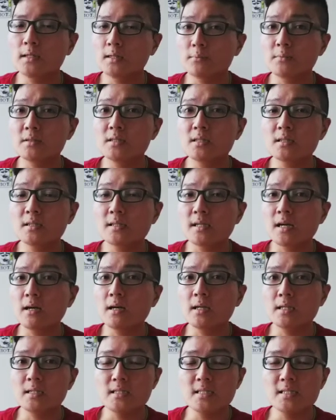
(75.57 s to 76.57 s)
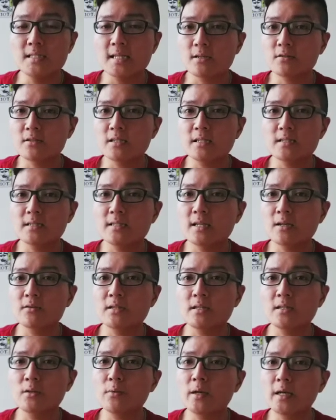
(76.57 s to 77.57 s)
你们真的要很小心，很小
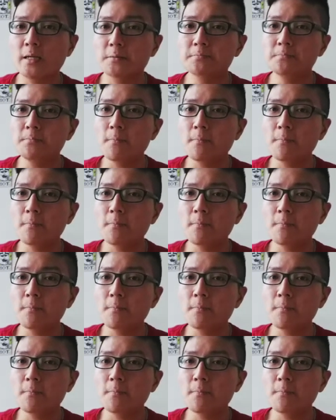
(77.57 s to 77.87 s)
心，因为